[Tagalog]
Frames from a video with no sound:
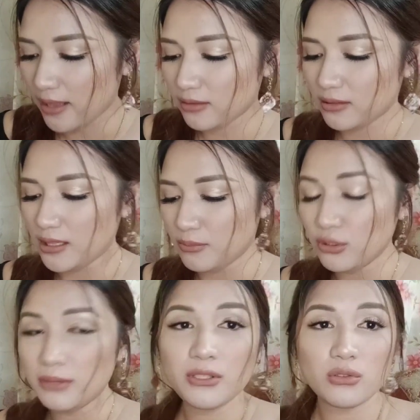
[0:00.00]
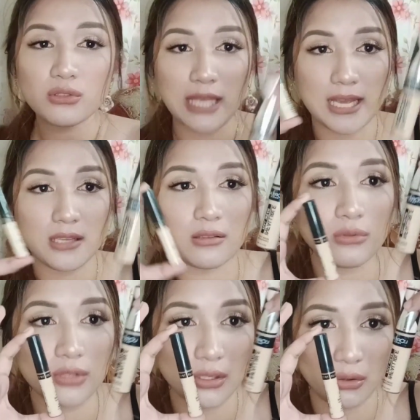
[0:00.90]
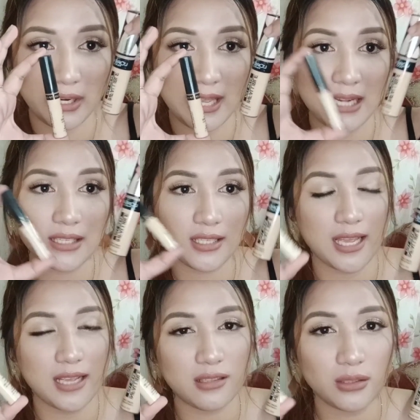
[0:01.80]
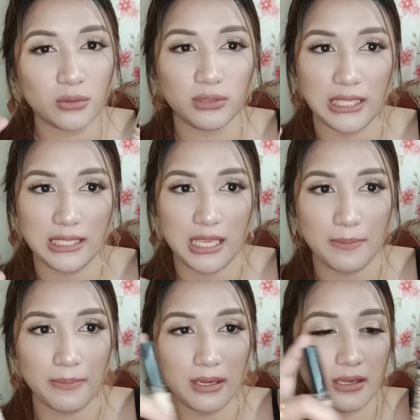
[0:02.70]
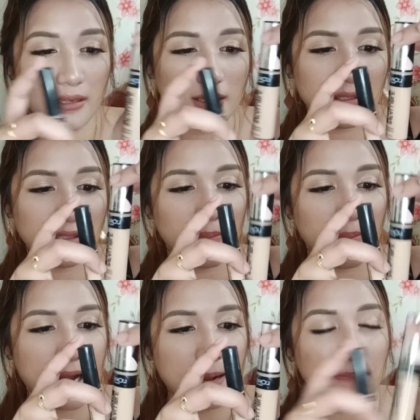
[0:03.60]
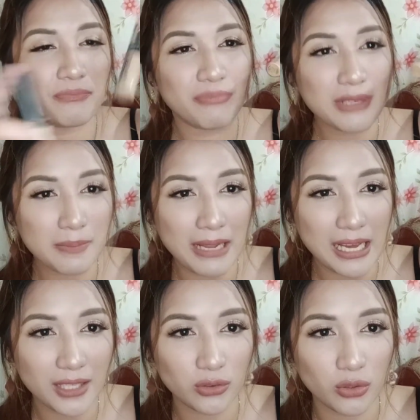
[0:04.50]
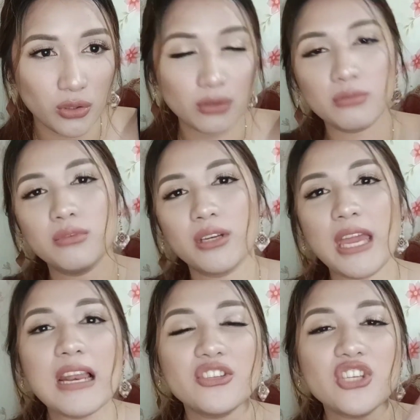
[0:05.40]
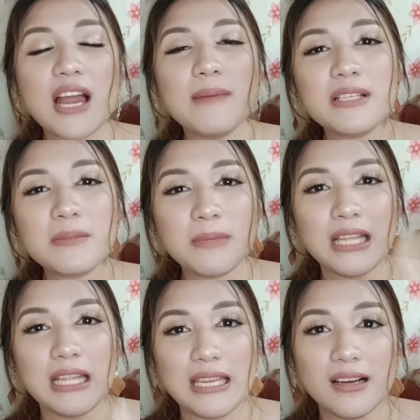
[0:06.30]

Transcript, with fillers: tignan mo naman yung size nung sa L'Oreal sa size nitong Dasim. ba? Diba? Mas malaki to. Kaya, tsaka mas madali lang